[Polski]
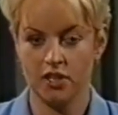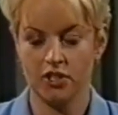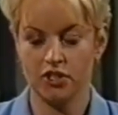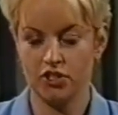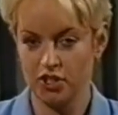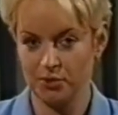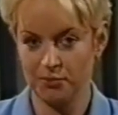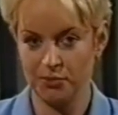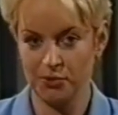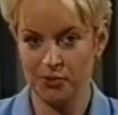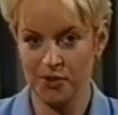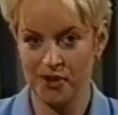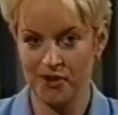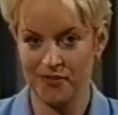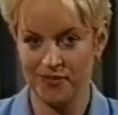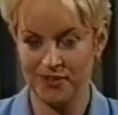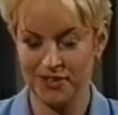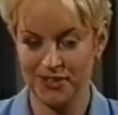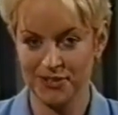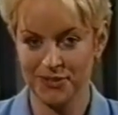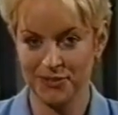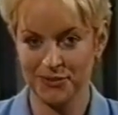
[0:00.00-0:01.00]
Życzę
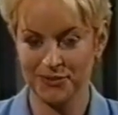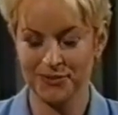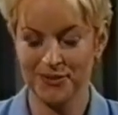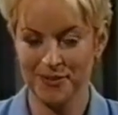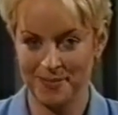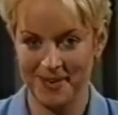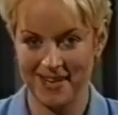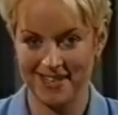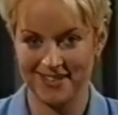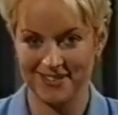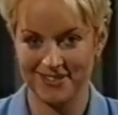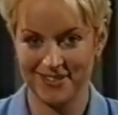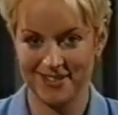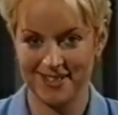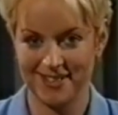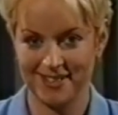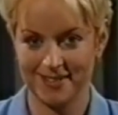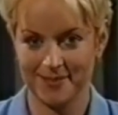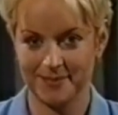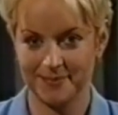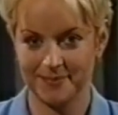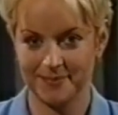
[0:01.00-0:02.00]
miłego wieczoru, dobranoc.